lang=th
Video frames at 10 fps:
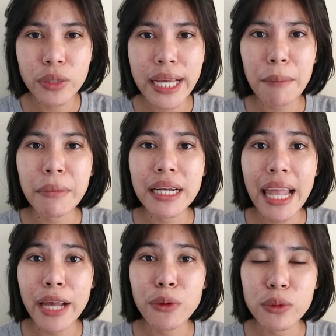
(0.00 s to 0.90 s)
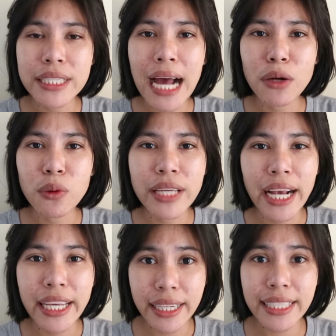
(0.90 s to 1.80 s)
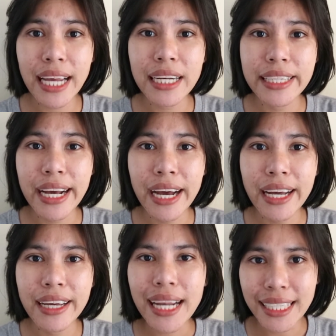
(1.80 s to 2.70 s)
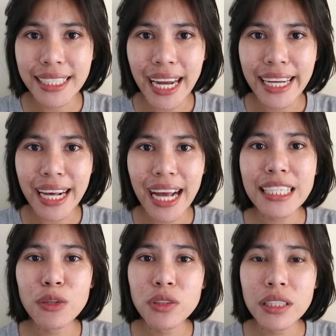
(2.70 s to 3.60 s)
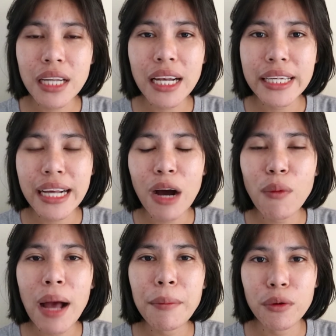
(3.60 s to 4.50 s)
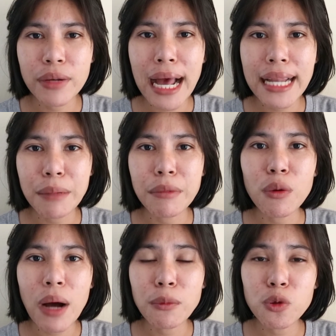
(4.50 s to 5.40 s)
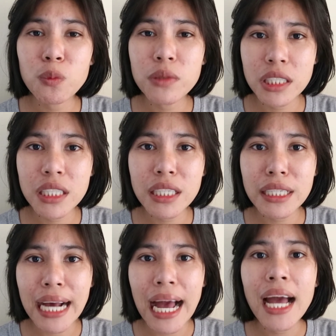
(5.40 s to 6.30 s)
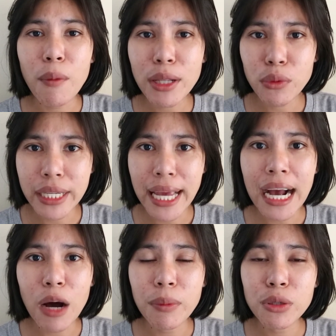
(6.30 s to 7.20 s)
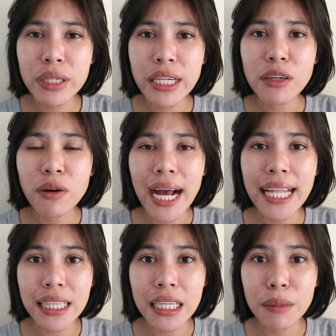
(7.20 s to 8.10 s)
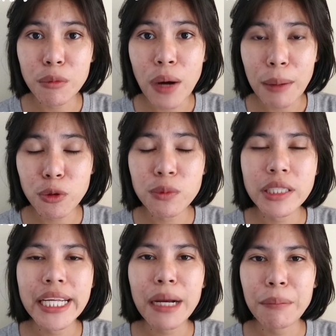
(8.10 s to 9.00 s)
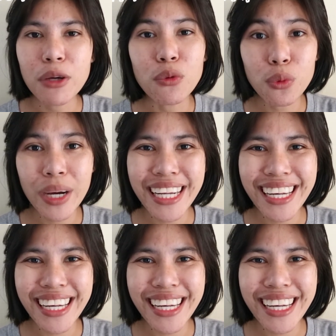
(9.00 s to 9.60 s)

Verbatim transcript: เนี่ยมันแลดูจางลงอย่างเห็นได้ชัดเลยนะคะ ขณะที่ใช้นะคะจะรู้สึกได้เลยนะคะ ว่าผิวหน้าเนี่ยมีความชุ่มชื้นขึ้นนะคะ เพราะว่าตัวนี้เขาไปช่วยในเรื่องของการเติมความชุ่มชื้นให้กับผิวด้วย